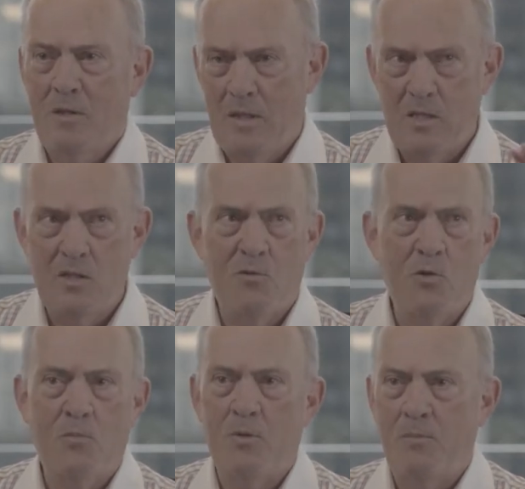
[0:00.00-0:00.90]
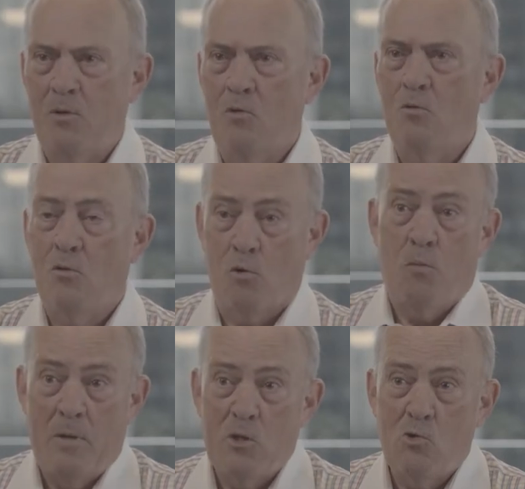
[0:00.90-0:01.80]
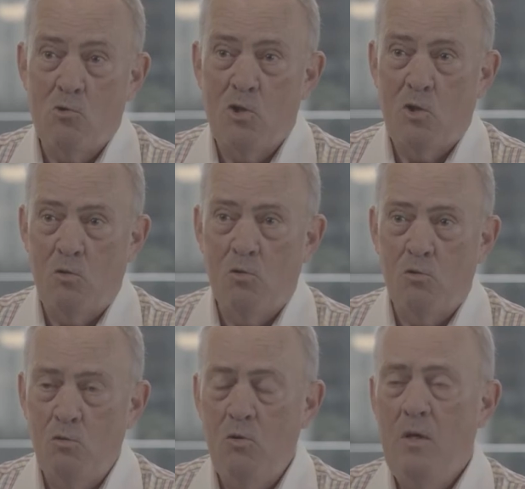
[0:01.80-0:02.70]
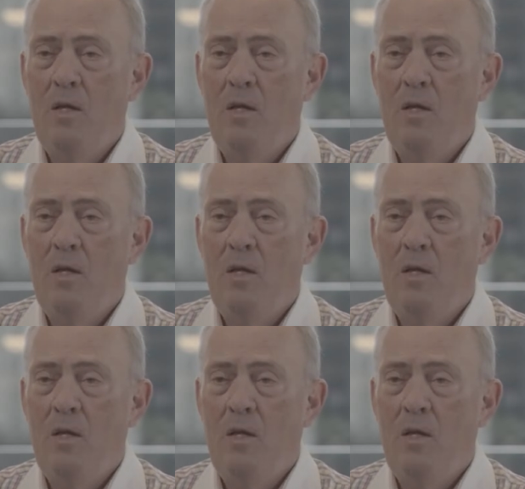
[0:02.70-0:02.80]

Esse foi o primeiro, foi o começo de tudo,